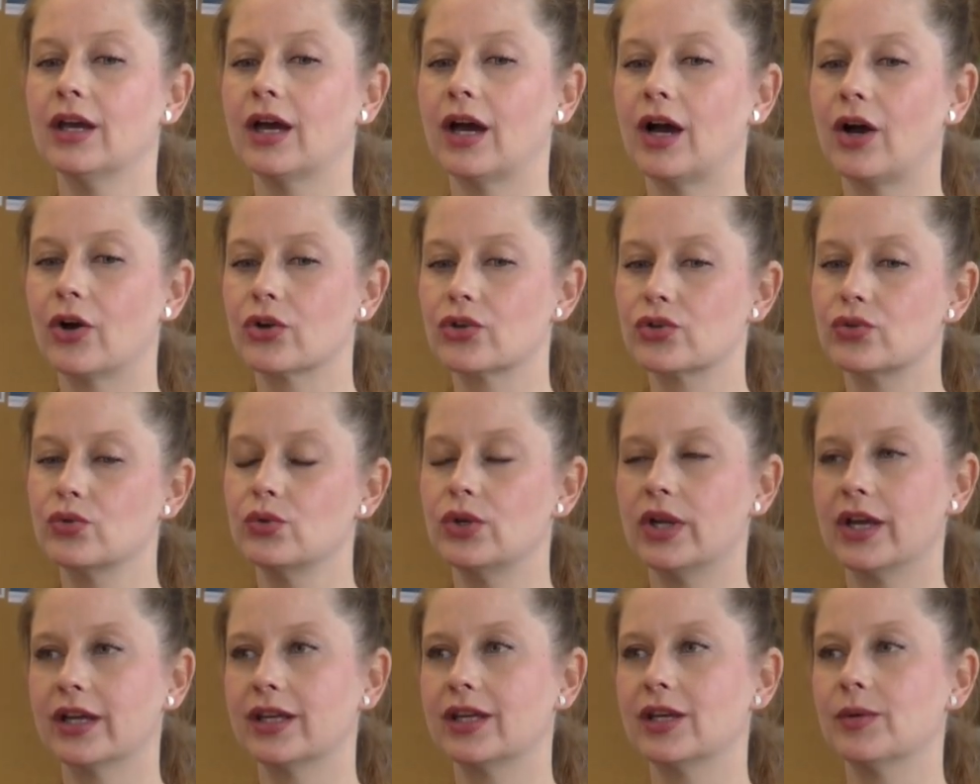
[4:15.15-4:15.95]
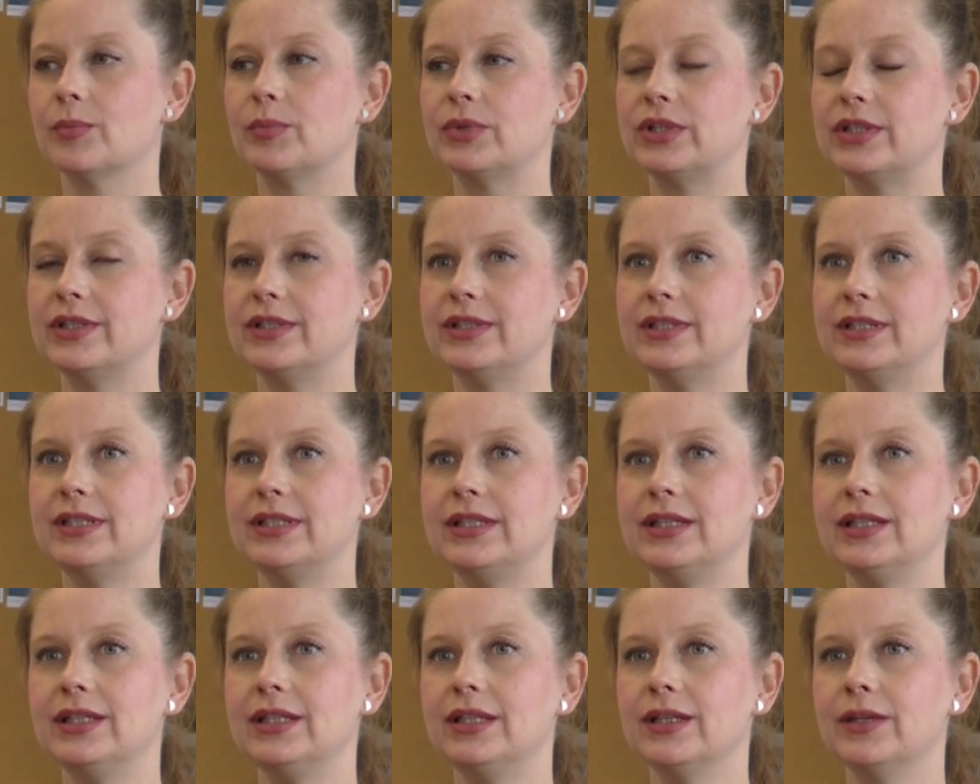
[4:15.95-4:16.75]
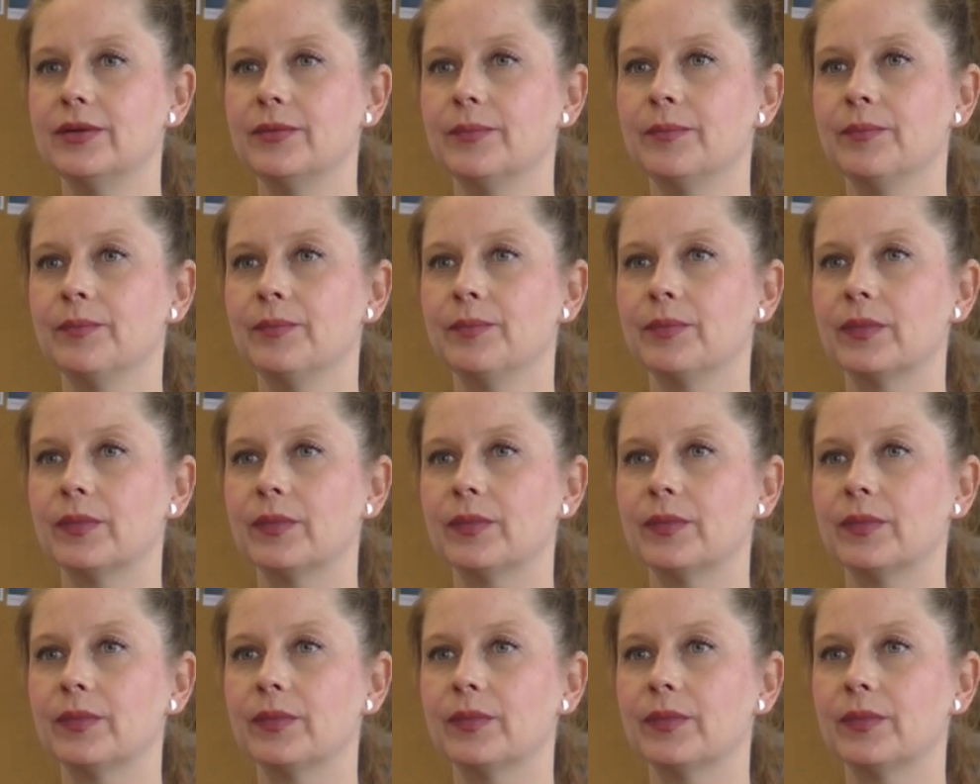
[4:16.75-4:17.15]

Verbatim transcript: auch Schüler gibt, die